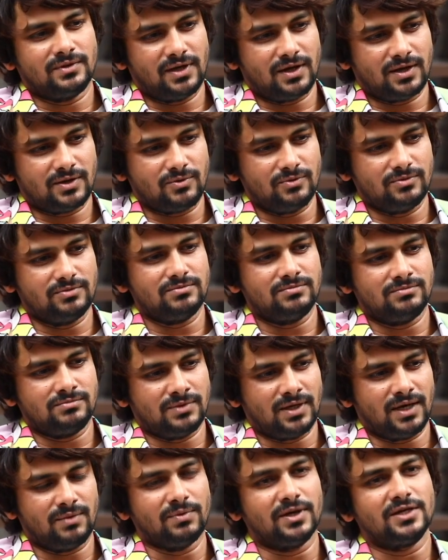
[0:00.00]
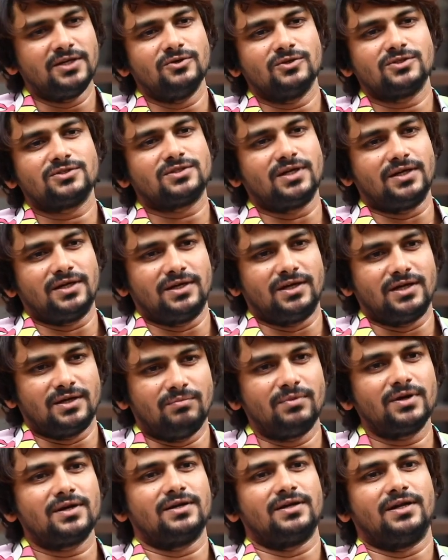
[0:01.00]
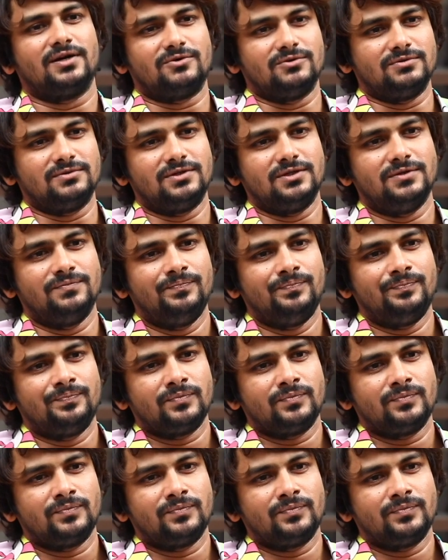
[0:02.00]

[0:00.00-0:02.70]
నాకు నా మనీ వస్తాయన్న నమ్మకం నాకు ఉంది